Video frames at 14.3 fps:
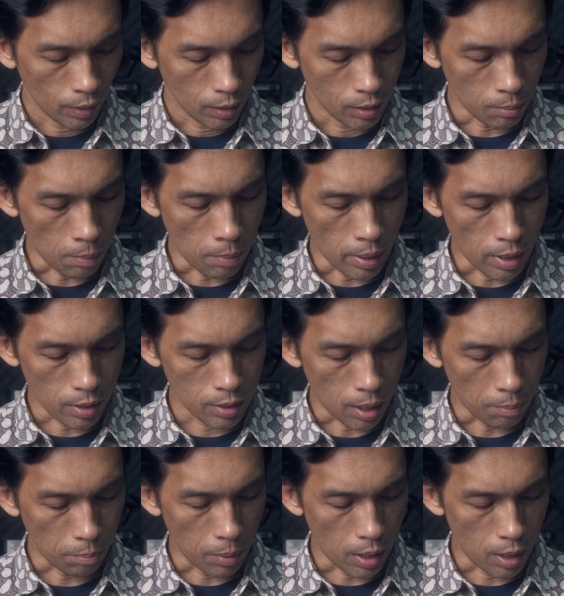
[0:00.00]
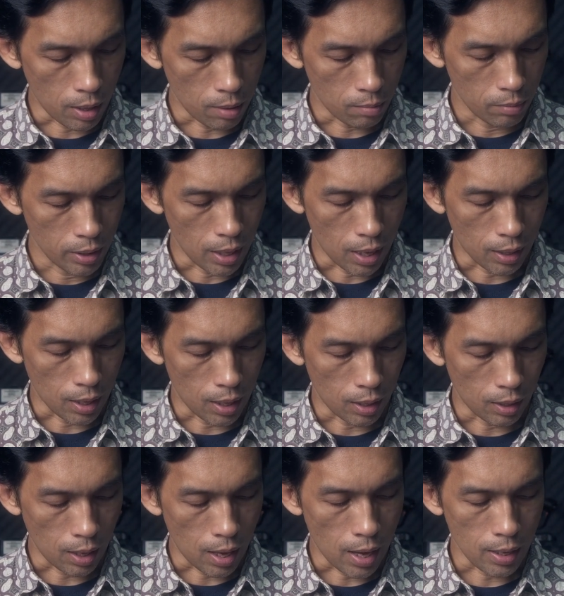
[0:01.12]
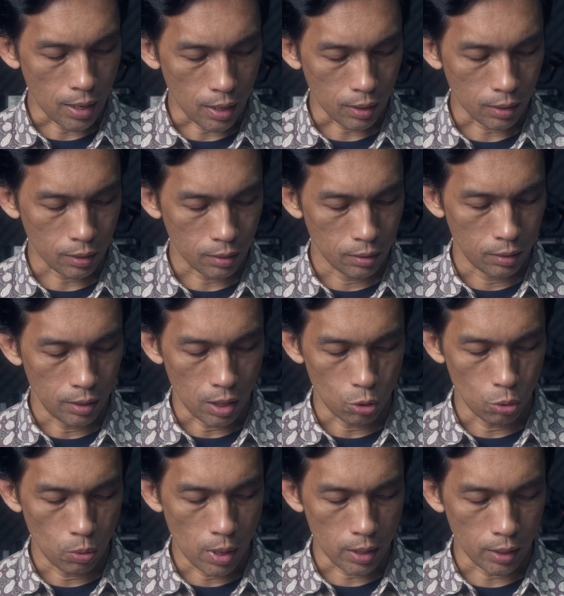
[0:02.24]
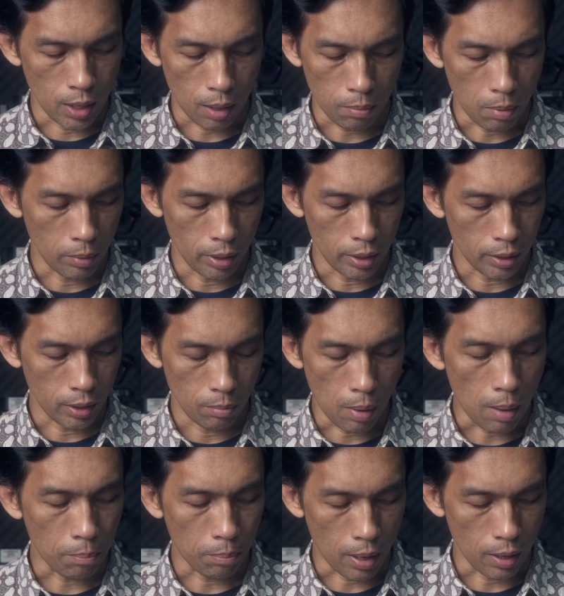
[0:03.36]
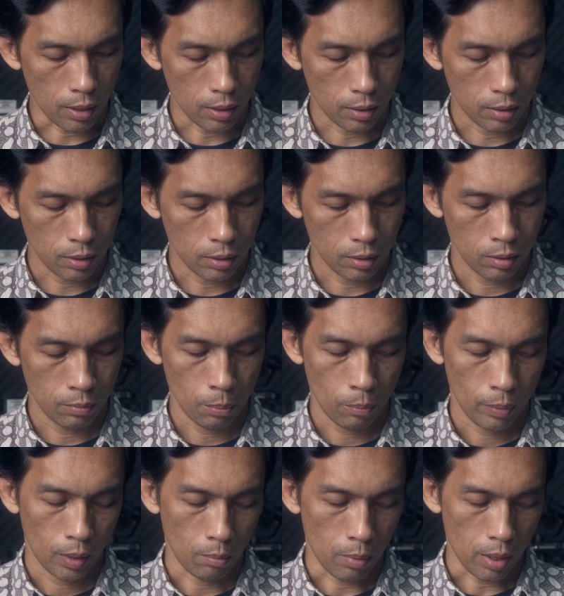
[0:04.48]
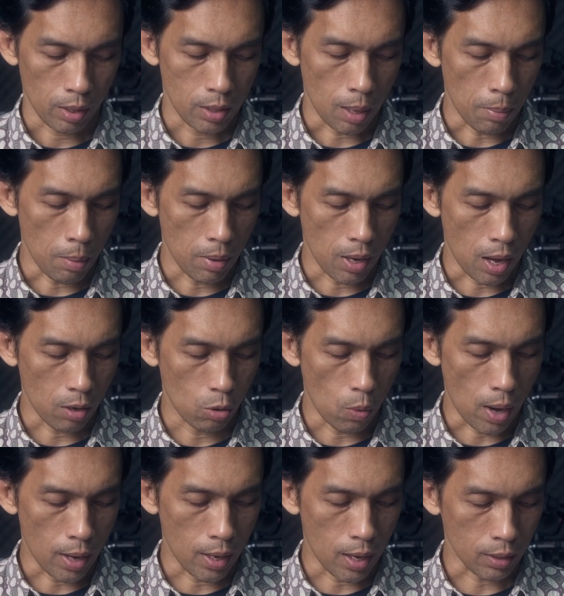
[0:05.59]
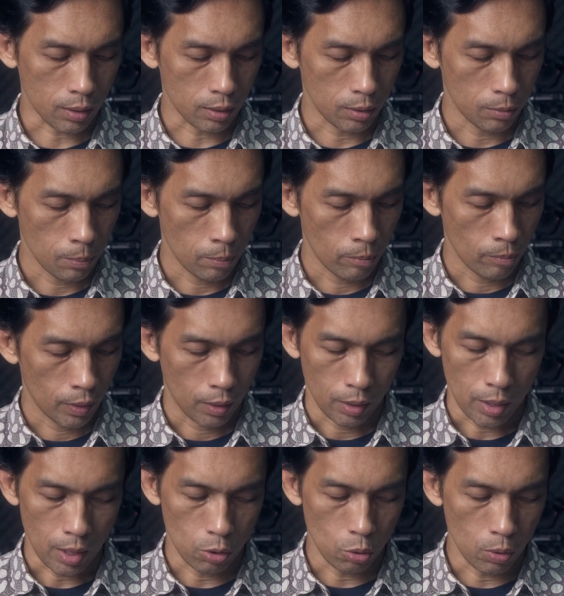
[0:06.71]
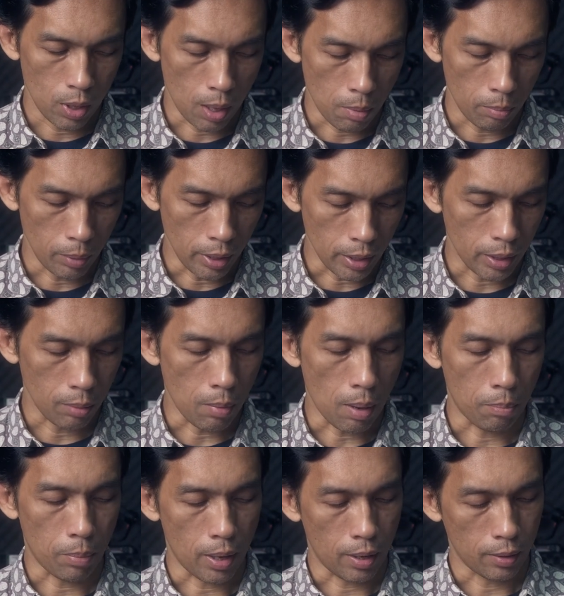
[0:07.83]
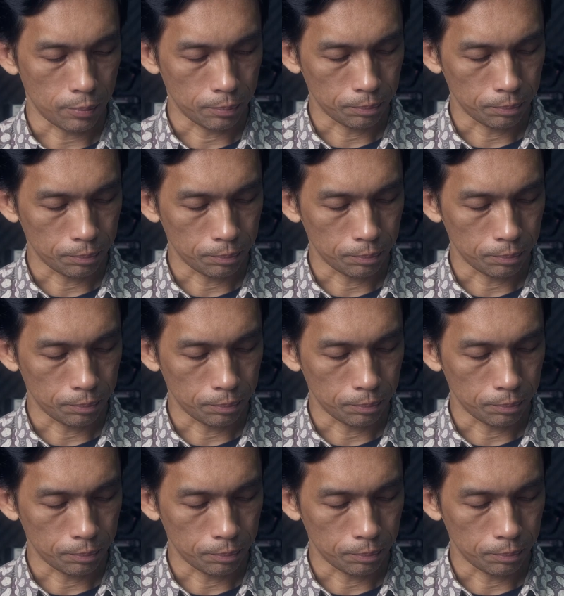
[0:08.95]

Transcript: Sebab barang siapa menyangkal anak, ia juga tidak memiliki Bapa. Barang siapa mengaku anak, ia juga memiliki Bapa.